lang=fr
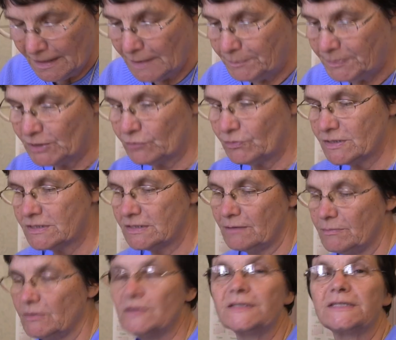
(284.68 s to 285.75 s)
Et puis
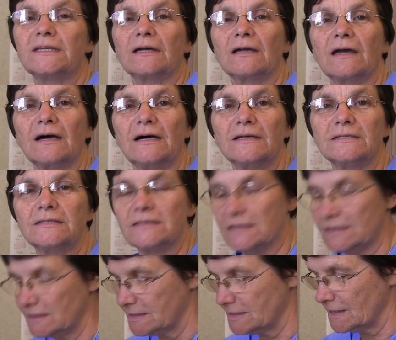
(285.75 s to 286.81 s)
troisièmement, sa
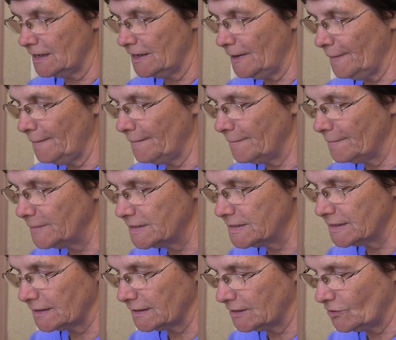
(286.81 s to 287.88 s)
grâce et sa
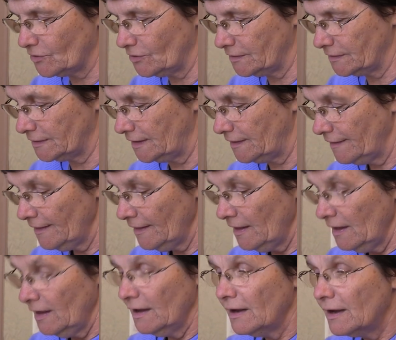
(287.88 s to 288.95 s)
miséricorde.
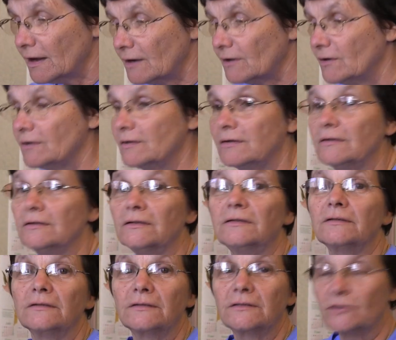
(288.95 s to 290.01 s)
Alors,
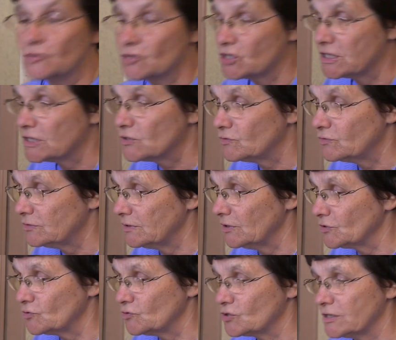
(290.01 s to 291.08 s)
euh, quand Jésus,
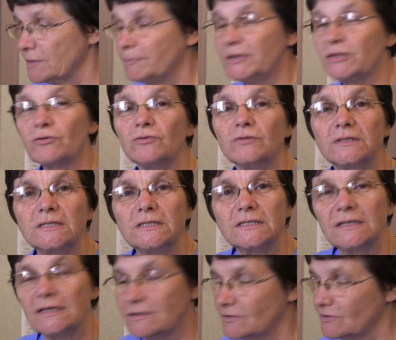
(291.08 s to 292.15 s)
dans ce chapitre
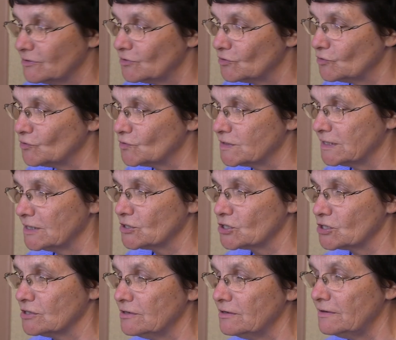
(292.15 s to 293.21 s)
17 de Saint
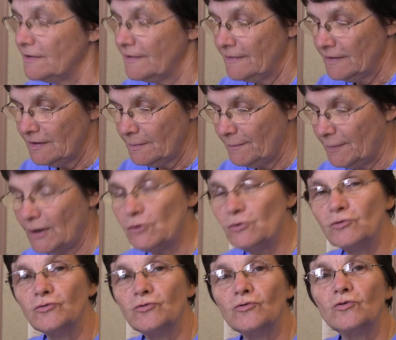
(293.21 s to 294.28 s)
Jean,
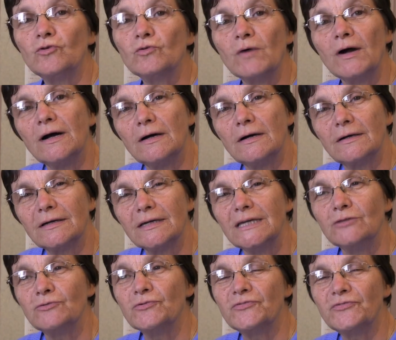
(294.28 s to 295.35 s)
parle de gloire
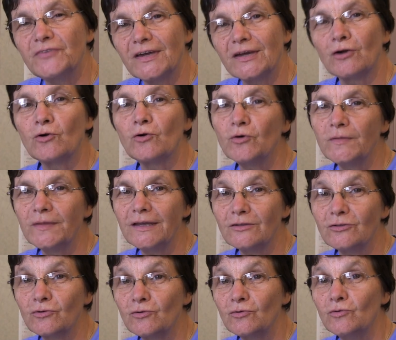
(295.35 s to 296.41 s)
et de faire
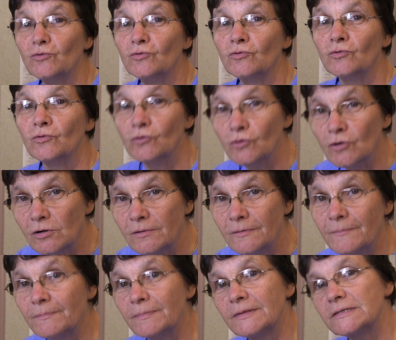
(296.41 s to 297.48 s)
connaître le
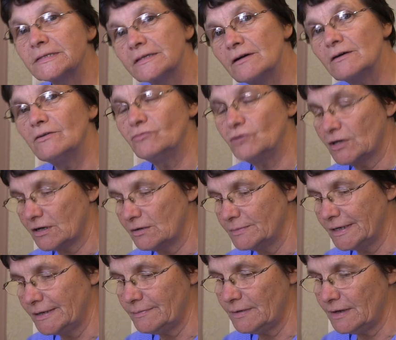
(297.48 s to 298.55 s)
nom, ça renvoie quand
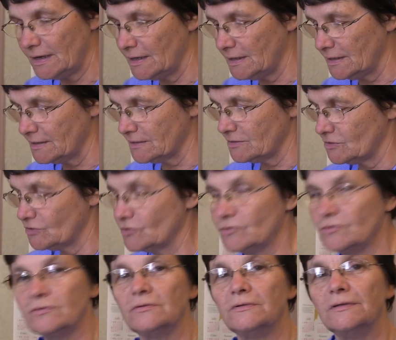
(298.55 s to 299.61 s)
même à
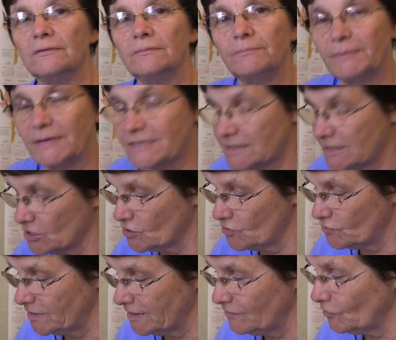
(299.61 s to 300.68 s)
ce passage
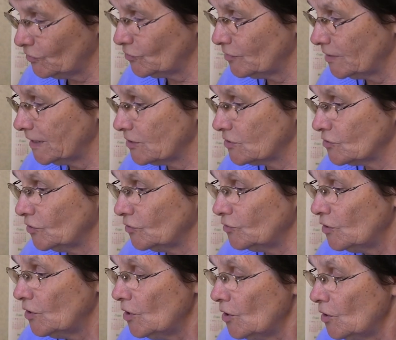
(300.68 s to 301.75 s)
du livre de
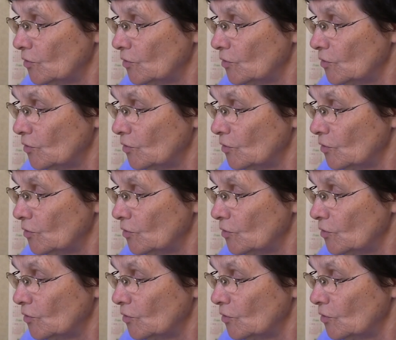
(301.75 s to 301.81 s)
l'Exode